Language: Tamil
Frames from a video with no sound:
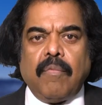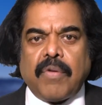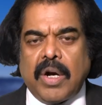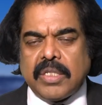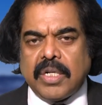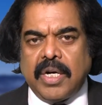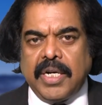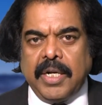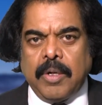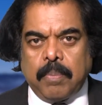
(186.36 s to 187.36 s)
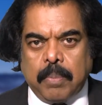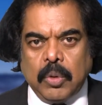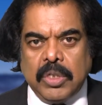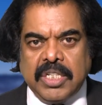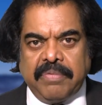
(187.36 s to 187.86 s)
பிரான்ஸ் நாட்டின்
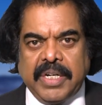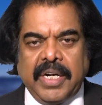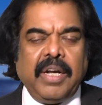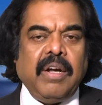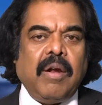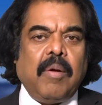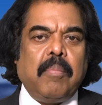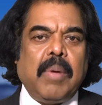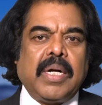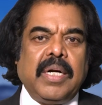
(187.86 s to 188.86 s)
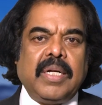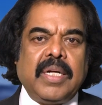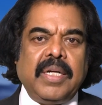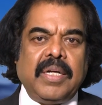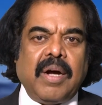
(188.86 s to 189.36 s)
பொதுச் சேவைகளில்
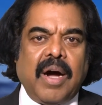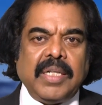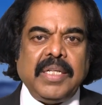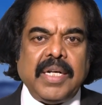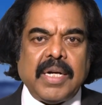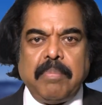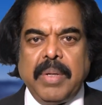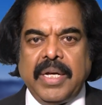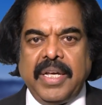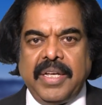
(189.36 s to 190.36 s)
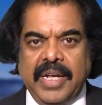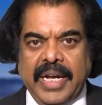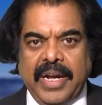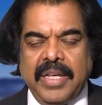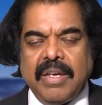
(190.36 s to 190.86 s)
மக்களுக்கு அதிக நம்பிக்கை
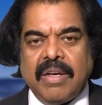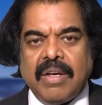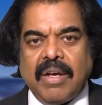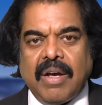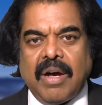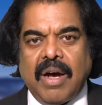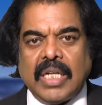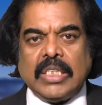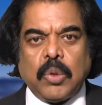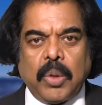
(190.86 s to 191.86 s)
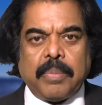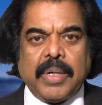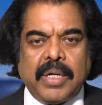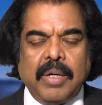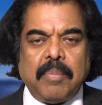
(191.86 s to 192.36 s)
இல்லை அது
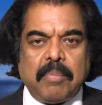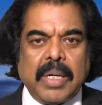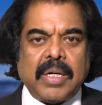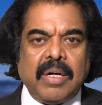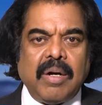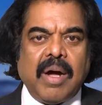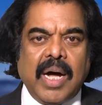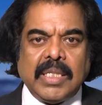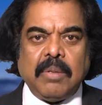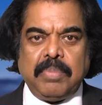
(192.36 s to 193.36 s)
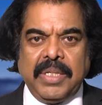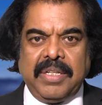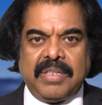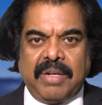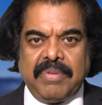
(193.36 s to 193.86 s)
தொடர்பாக மக்கள் அதிருப்தி
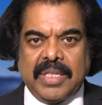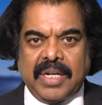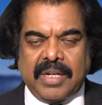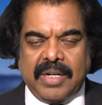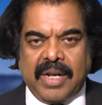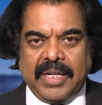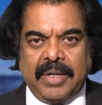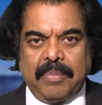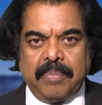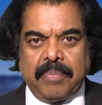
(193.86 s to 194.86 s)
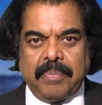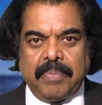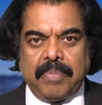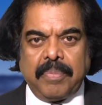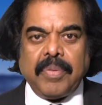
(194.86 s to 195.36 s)
தெரிவித்திருக்கின்றார்கள்
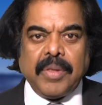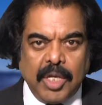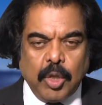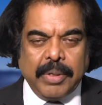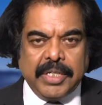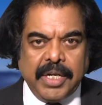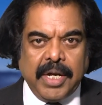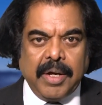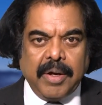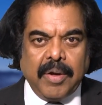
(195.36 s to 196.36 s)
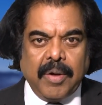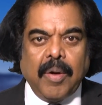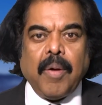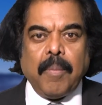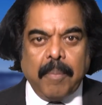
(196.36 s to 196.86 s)
இது பற்றிய
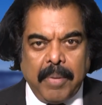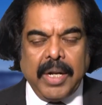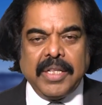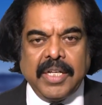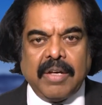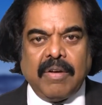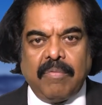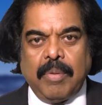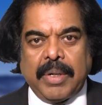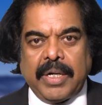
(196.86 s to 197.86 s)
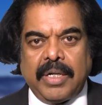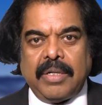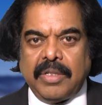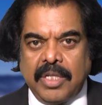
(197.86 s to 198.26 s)
மேலதிக விவரங்கள்